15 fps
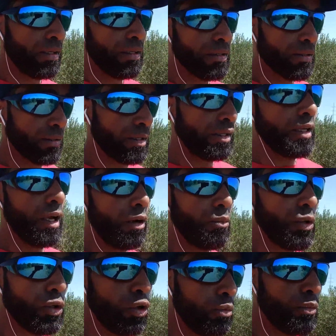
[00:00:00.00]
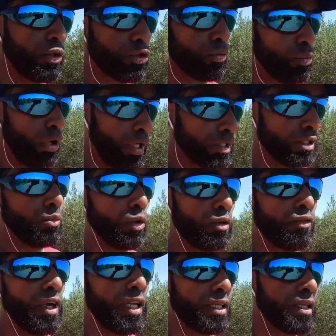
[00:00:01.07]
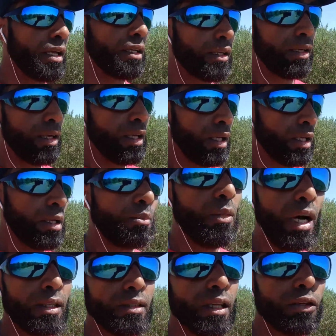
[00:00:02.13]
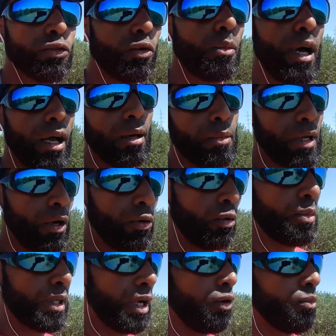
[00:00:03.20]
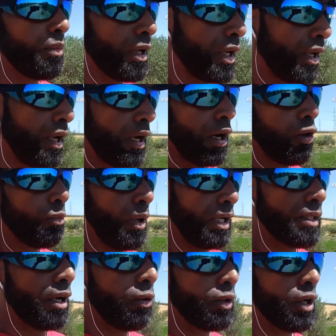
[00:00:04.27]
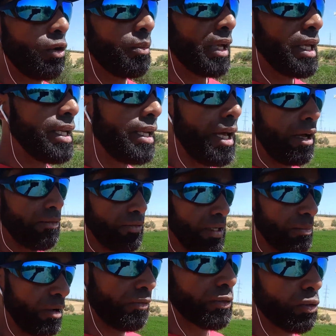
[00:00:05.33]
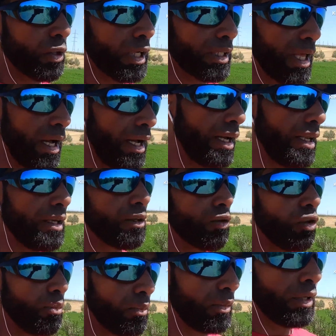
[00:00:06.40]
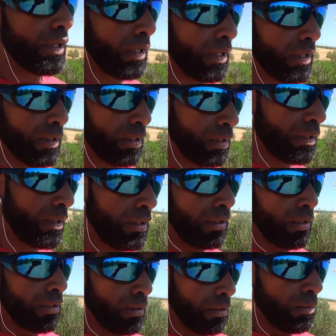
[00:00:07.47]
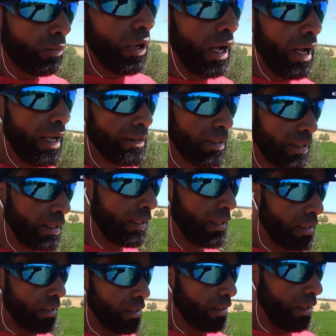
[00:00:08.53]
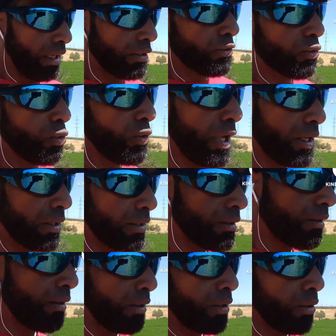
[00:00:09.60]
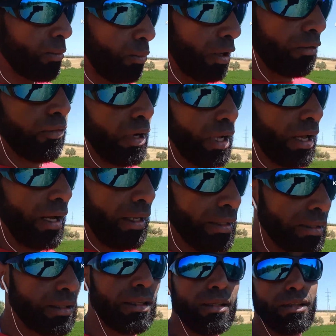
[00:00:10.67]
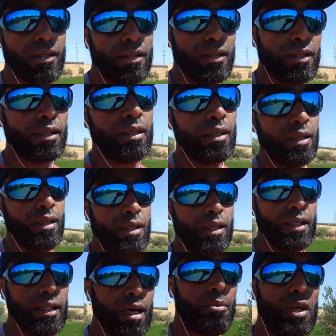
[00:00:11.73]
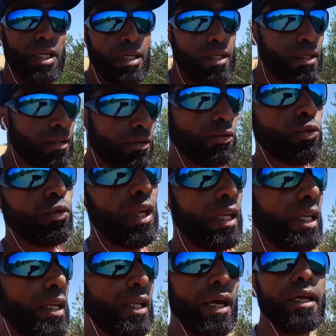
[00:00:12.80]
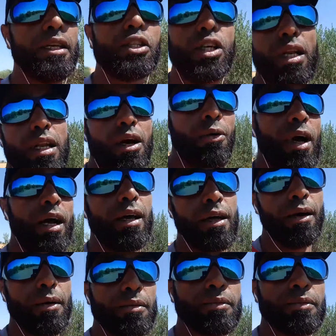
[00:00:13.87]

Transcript: صيام يوم الجمعة منفردا إما أن تصوم قبله بيوم أو بعده يوم إلا فيما افترض عليكم وهذه السنن والفرائض هي من سنن الله جل وعلا